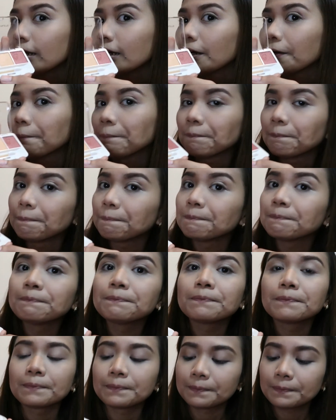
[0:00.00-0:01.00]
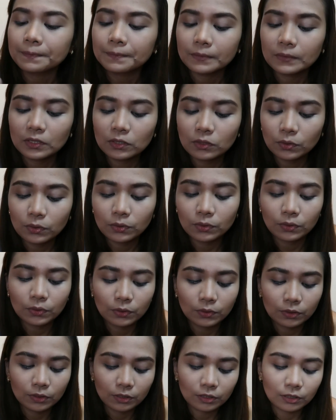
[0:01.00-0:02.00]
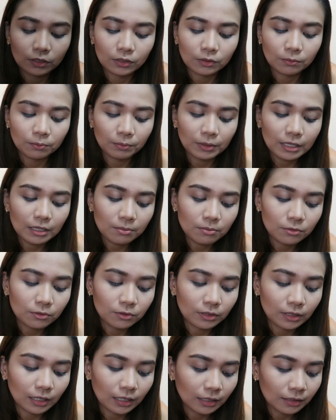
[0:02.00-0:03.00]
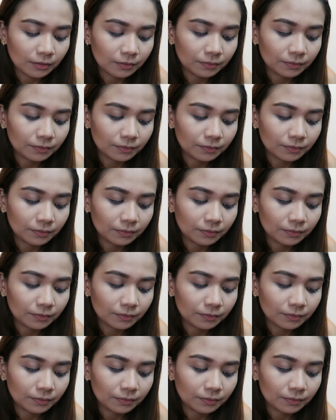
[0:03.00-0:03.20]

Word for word: makeup So, pink muna.